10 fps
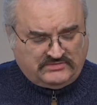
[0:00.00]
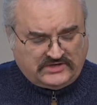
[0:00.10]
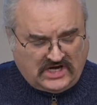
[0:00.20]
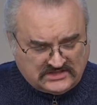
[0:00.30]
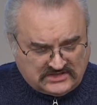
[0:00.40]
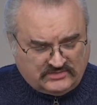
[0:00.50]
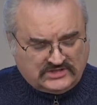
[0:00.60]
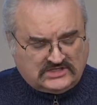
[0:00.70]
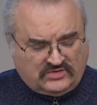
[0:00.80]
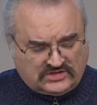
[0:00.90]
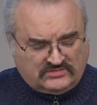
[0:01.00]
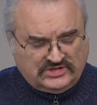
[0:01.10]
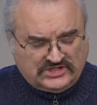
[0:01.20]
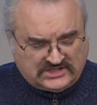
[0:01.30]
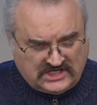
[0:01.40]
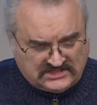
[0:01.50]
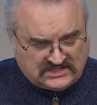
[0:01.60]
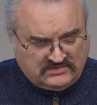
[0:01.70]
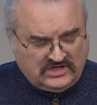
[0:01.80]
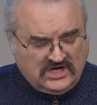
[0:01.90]
и пьянством и заботами
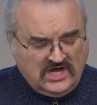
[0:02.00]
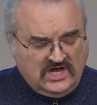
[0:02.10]
житейскими,